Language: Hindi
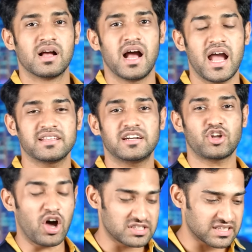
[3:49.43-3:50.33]
हाँ इधर
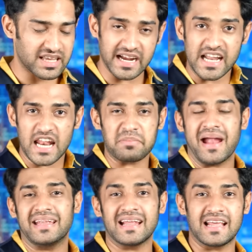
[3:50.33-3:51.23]
टॉस जीत के इंडिया ने
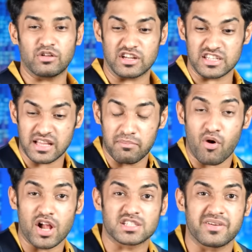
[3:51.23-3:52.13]
बैटिंग लिया उधर जितना
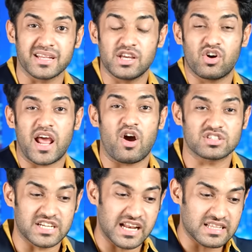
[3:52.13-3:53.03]
बॉल स्विंग नहीं हो रहा
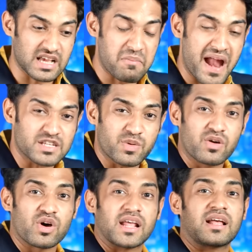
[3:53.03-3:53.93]
ऑस्ट्रेलियंस का बैट
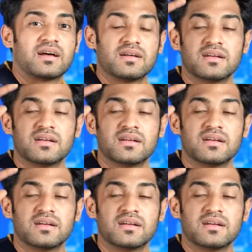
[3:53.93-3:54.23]
स्विंग हो रहा था